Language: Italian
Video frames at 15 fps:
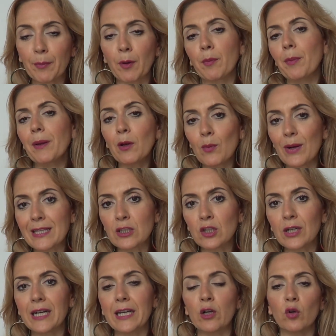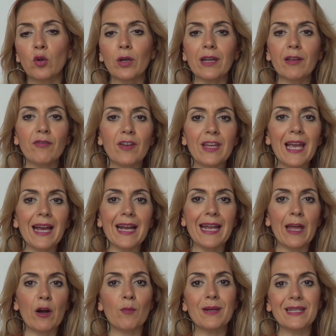Proprio per questo nell'iconografia,
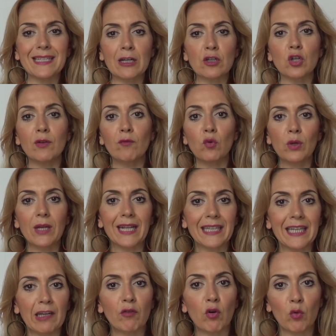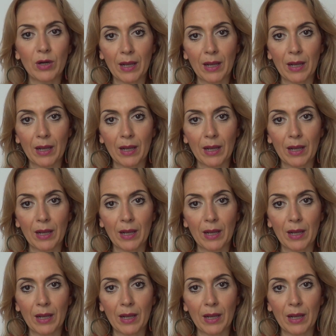che era un messaggio divulgativo,